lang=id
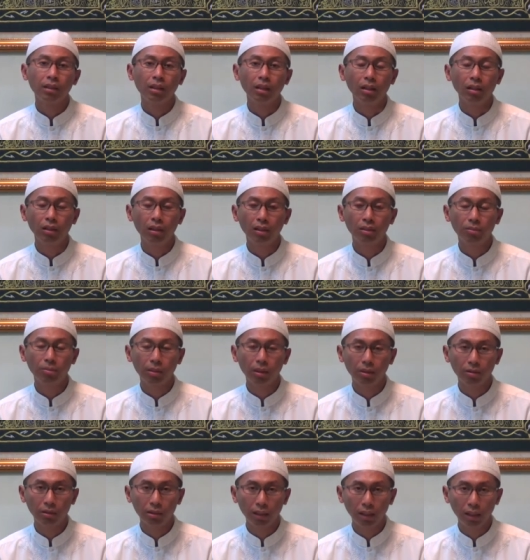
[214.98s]
Dan Allah
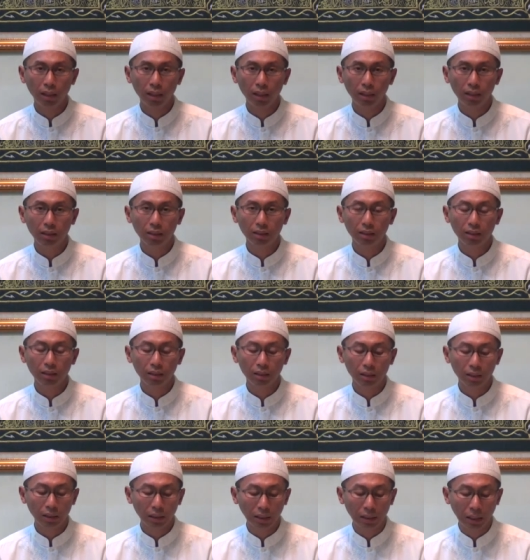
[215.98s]
Subhanahu wa taala
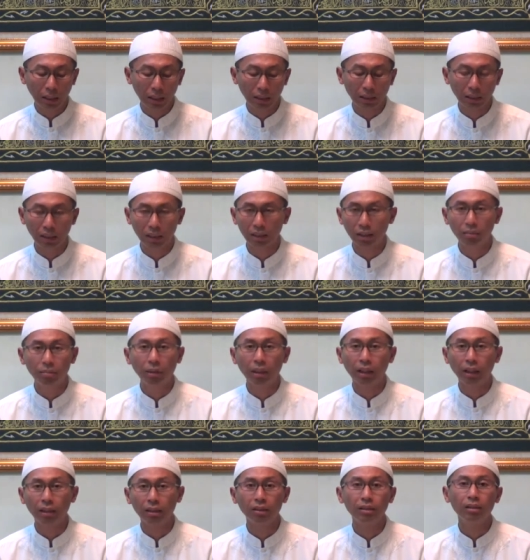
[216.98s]
kata-kata yang
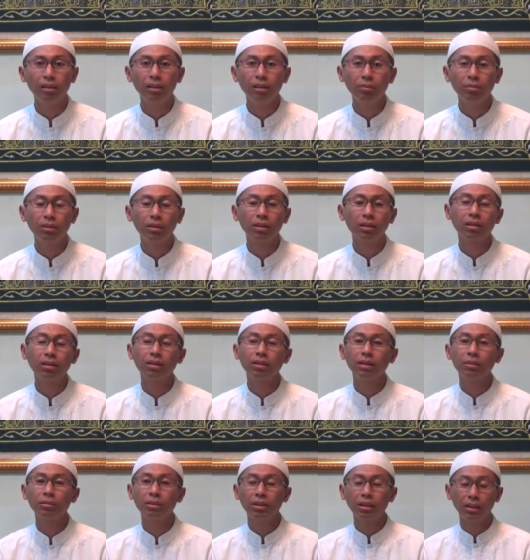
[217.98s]
dipakai di sini bisa
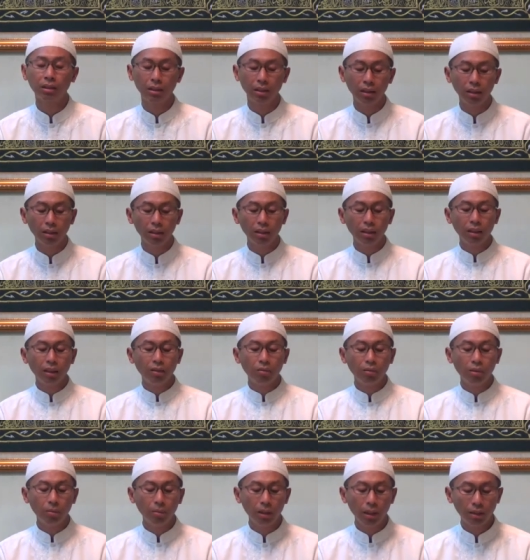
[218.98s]
saja misalnya
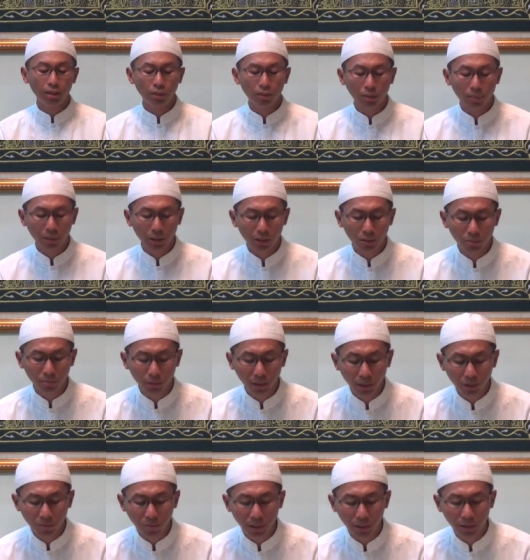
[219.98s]
wa ma asabakum
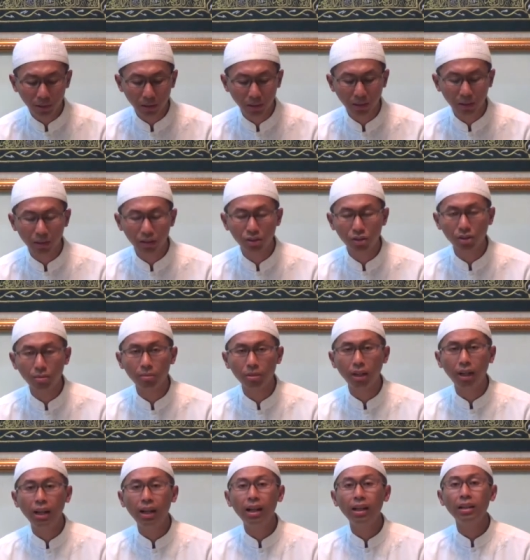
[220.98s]
yaumal taqal
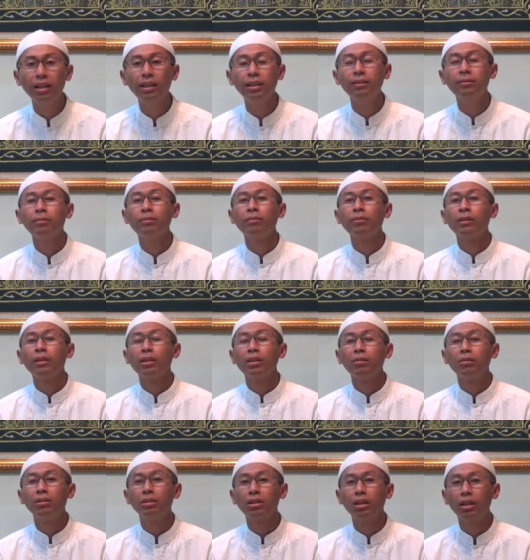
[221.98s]
jama'ani
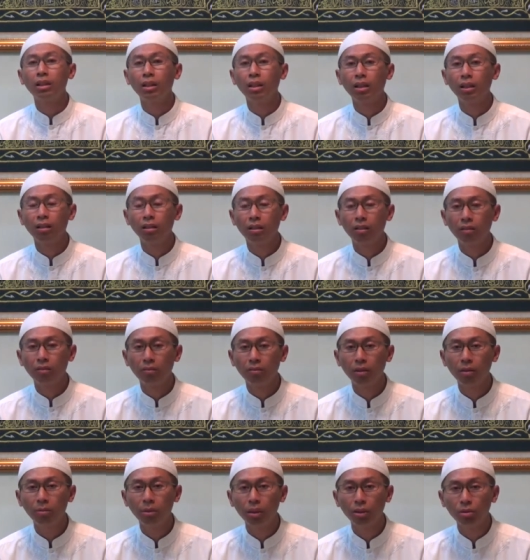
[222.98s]
misalnya
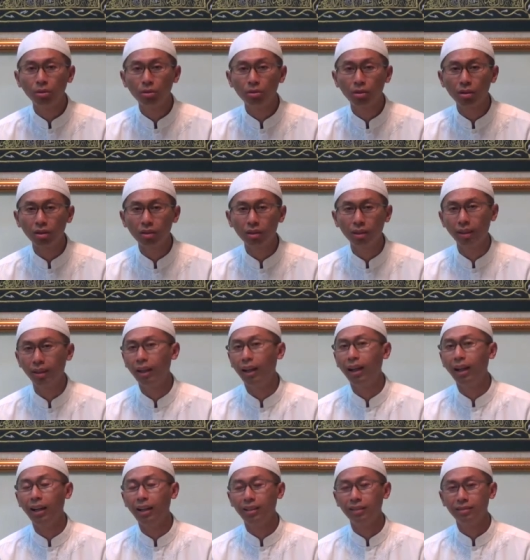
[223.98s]
fabi
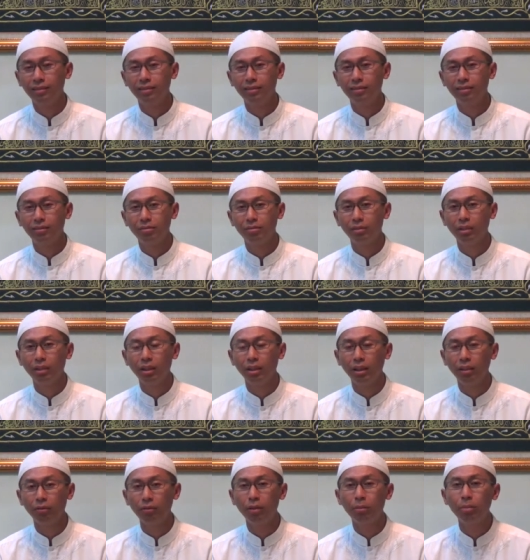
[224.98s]
qudratillah
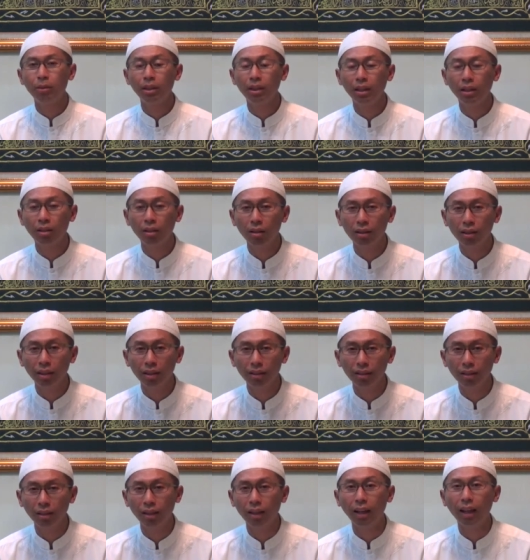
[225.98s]
misalnya fabi
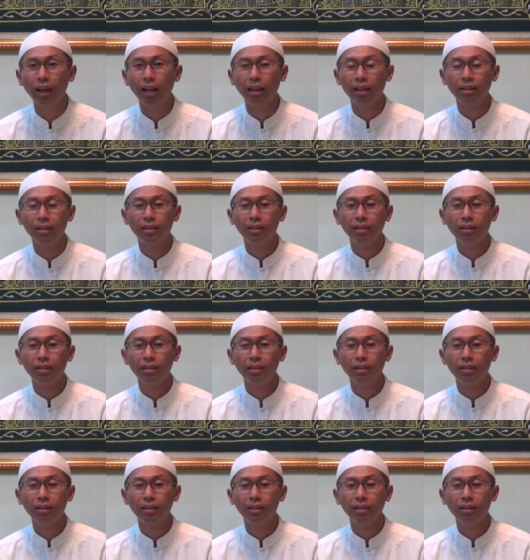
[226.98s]
iradatillah